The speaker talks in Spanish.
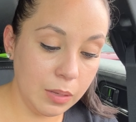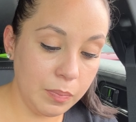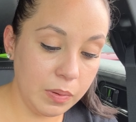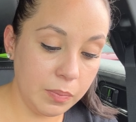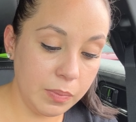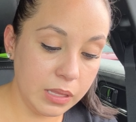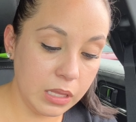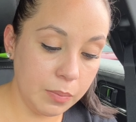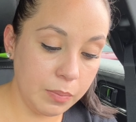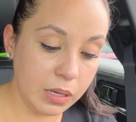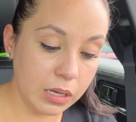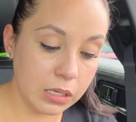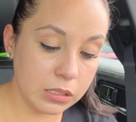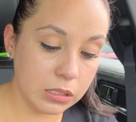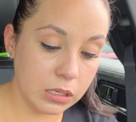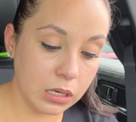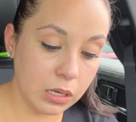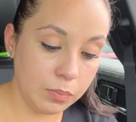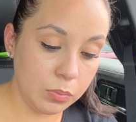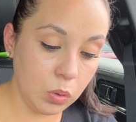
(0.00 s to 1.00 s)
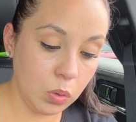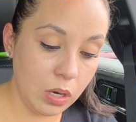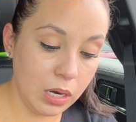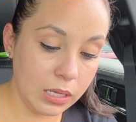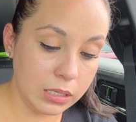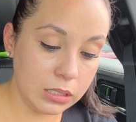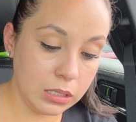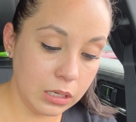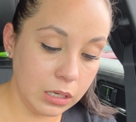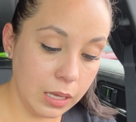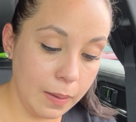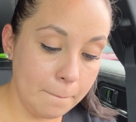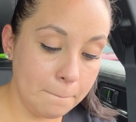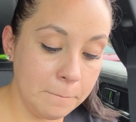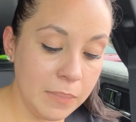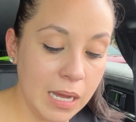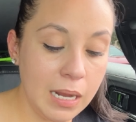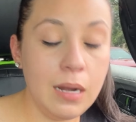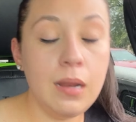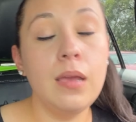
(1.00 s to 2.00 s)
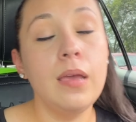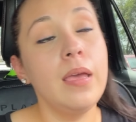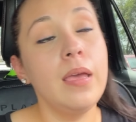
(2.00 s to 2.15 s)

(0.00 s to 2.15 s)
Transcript: permítame que esta captura la saque mal,